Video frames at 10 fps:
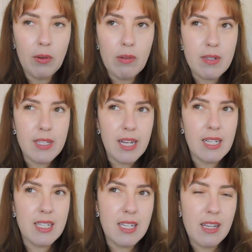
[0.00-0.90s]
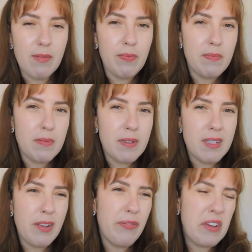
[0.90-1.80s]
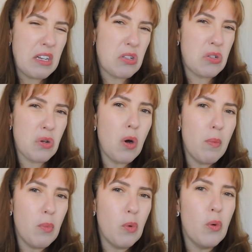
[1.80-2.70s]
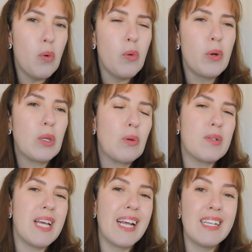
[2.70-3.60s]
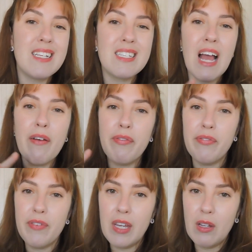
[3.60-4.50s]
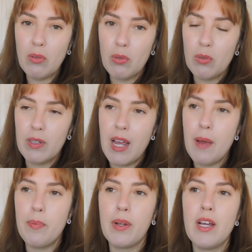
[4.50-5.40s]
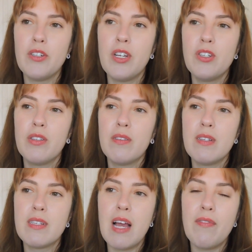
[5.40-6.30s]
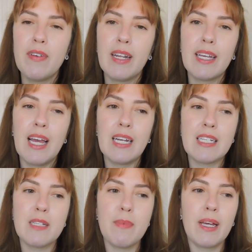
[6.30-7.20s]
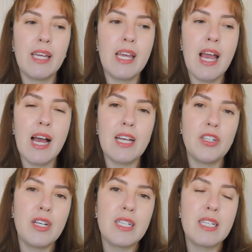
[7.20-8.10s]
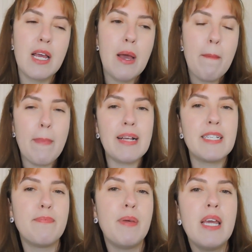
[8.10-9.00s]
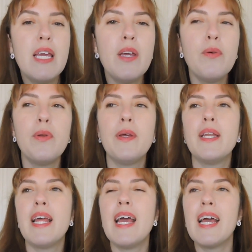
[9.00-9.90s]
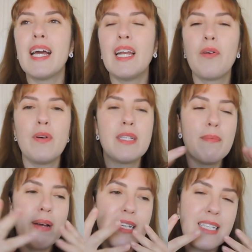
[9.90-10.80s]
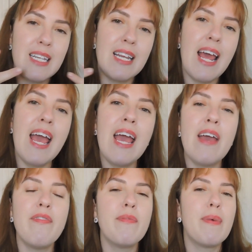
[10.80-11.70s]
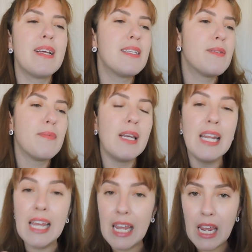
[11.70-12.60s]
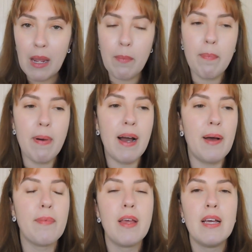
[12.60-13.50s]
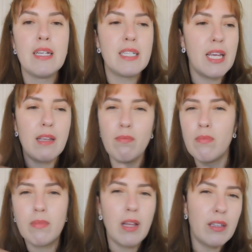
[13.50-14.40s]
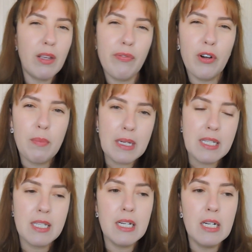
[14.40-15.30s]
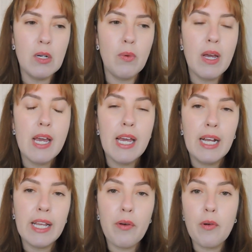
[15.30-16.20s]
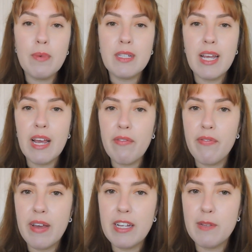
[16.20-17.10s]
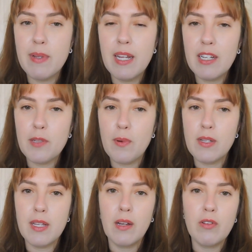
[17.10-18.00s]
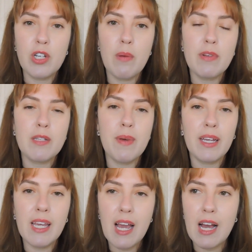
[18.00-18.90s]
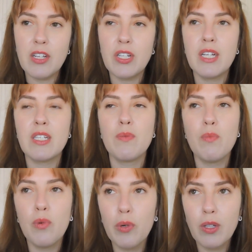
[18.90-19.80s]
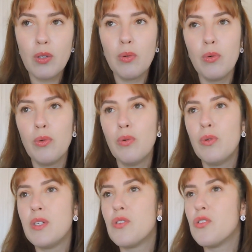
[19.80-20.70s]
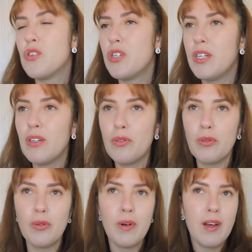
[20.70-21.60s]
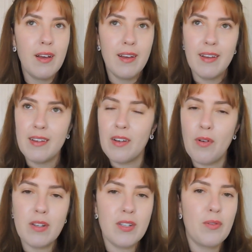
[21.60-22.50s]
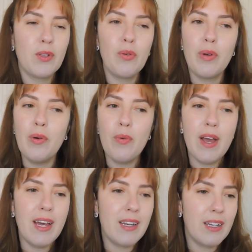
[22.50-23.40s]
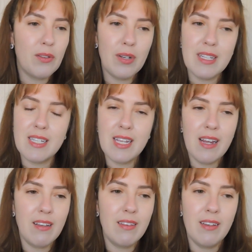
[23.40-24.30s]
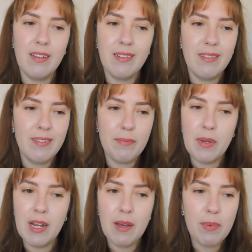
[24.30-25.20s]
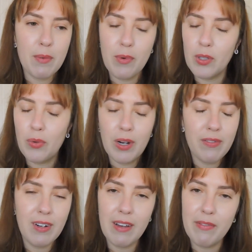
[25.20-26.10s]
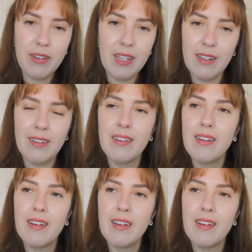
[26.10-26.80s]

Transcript: eu não sei se se fixou muito, ou se ainda está vindo, né? Porque a gente estava naquelas maquiagens mais beauty, né? Aquela coisa mais leve, mais limpa, sem tanta informação. E daí eu comecei a ver as meninas postando já umas maquiagens muito estilo. Nossa, quando eu era adolescente, me lembra muito Ever Lavigne